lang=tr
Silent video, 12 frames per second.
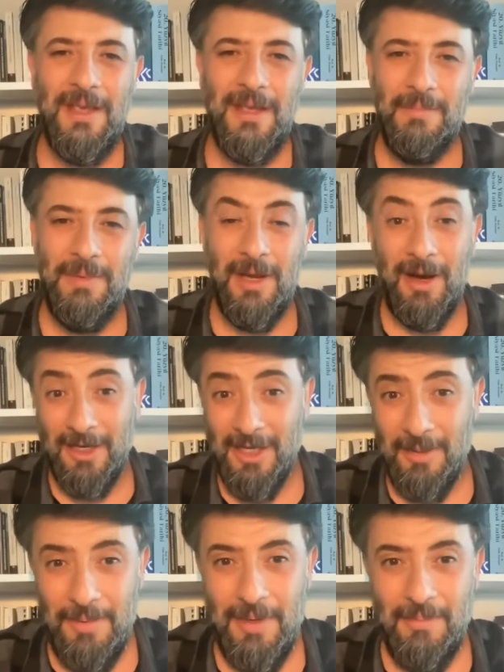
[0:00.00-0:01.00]
e, bir
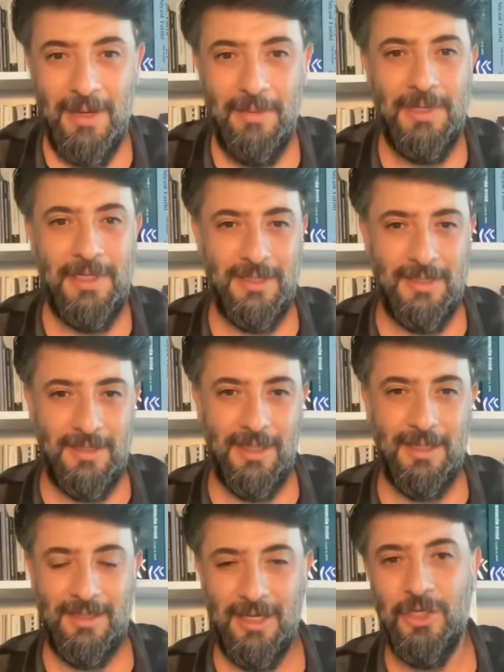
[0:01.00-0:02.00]
AKP MHP
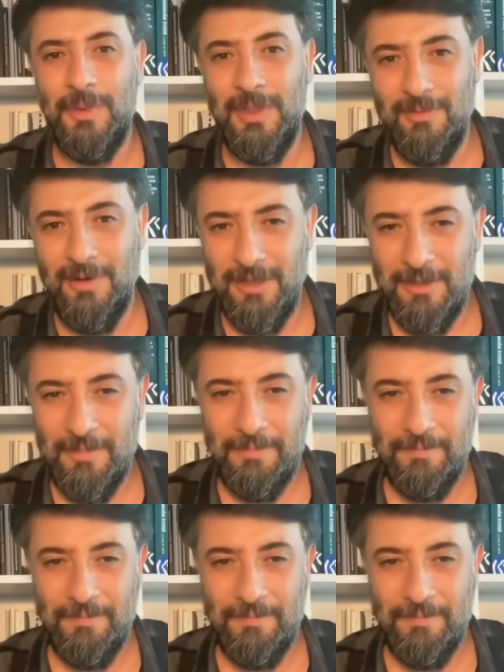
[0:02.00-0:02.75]
seçmeni var.